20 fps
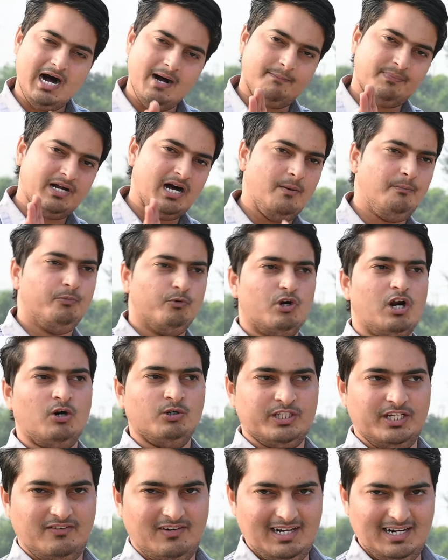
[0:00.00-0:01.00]
आपका पूरा
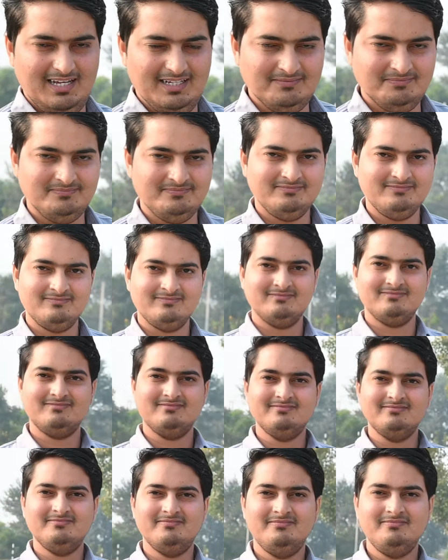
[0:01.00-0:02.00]
होने वाला है
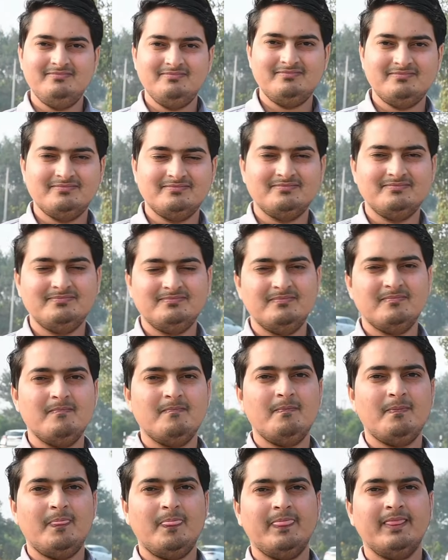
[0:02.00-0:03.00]
हाँ तो इस बार जो प्रॉपर्टी है
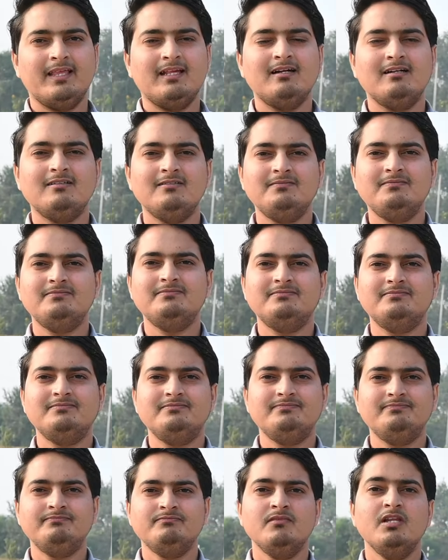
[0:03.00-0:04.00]
दिल्ली एनसीआर में कहाँ
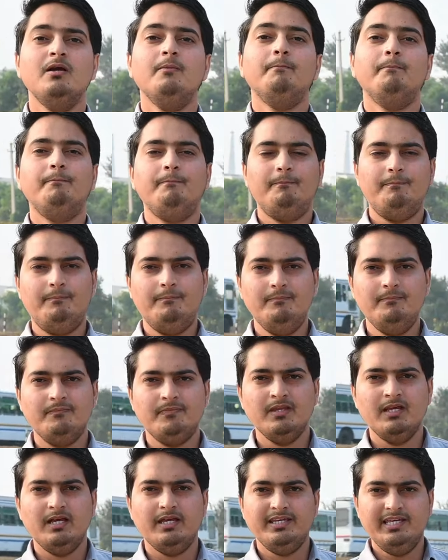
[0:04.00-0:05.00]
पे है एक बार ये
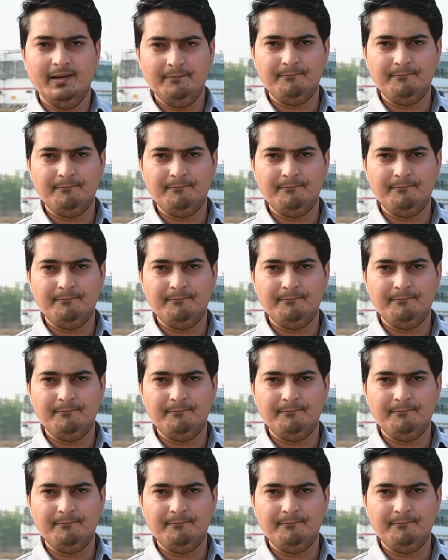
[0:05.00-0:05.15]
कंफर्म करवा ये